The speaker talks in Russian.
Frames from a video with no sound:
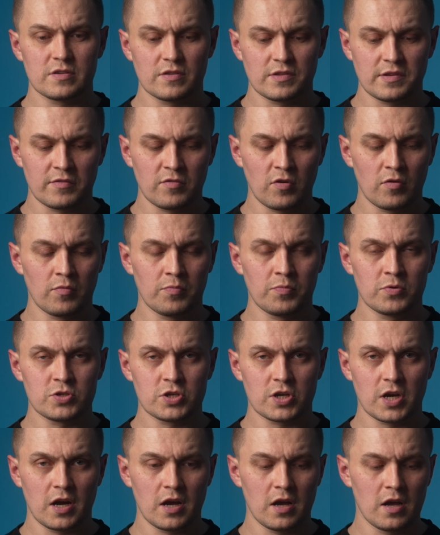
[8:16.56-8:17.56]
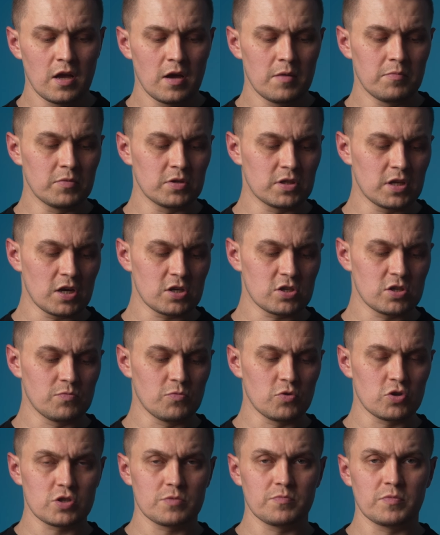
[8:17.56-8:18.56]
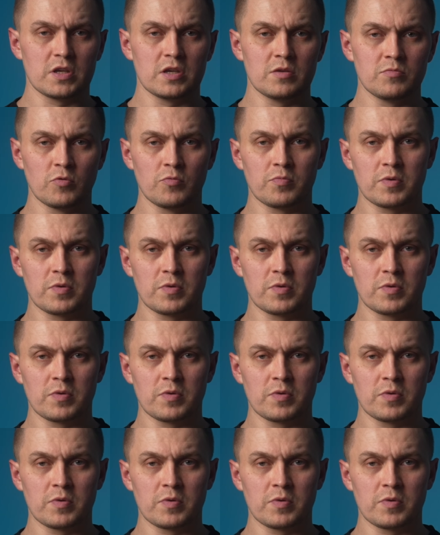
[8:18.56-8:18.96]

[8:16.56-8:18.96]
светового пучка, мы также можем им